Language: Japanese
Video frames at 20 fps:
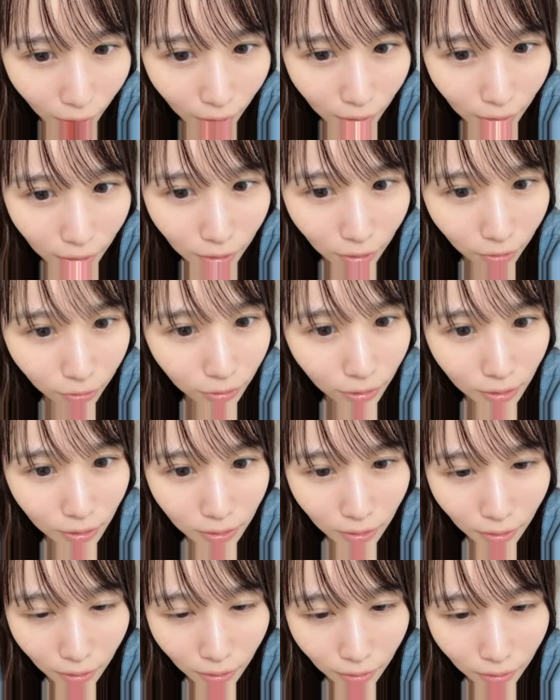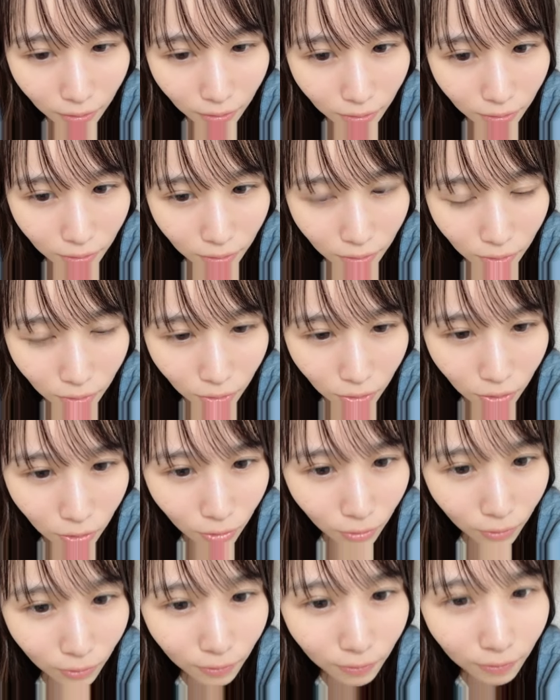来てください通
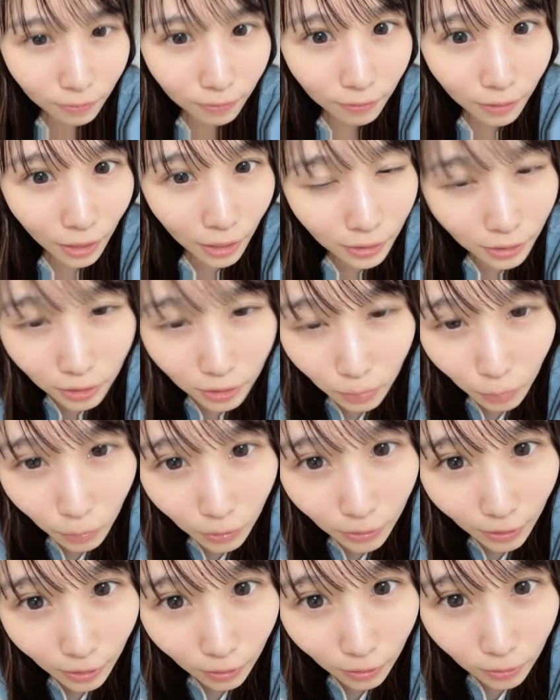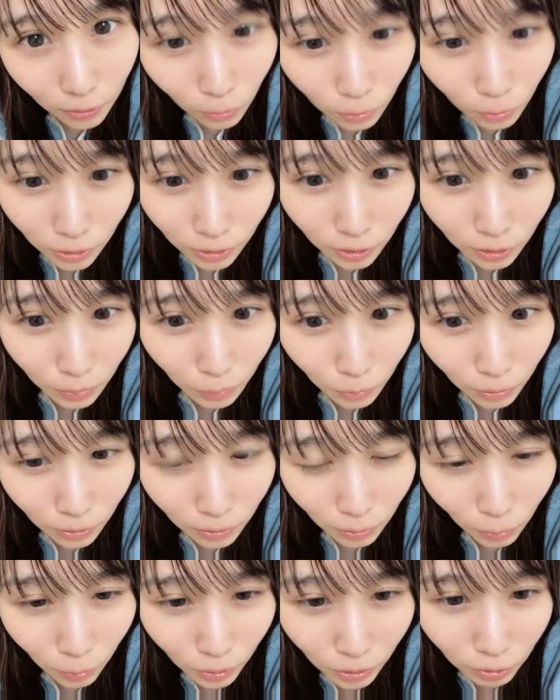称話もできるし写真も
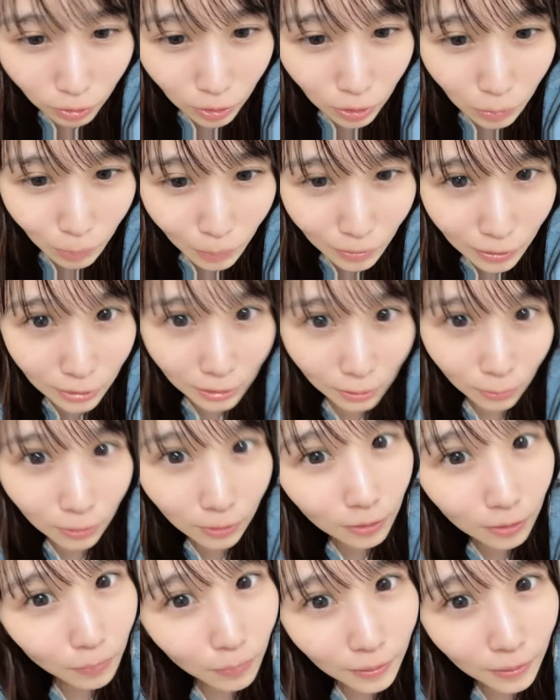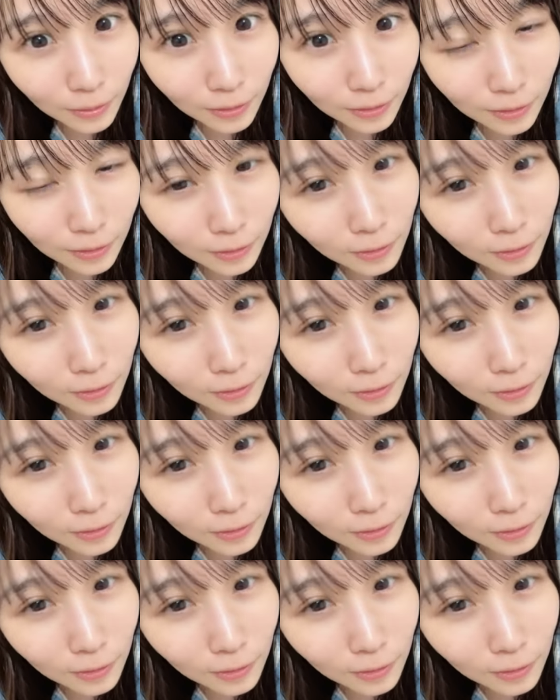撮れるしめっちゃおすすめです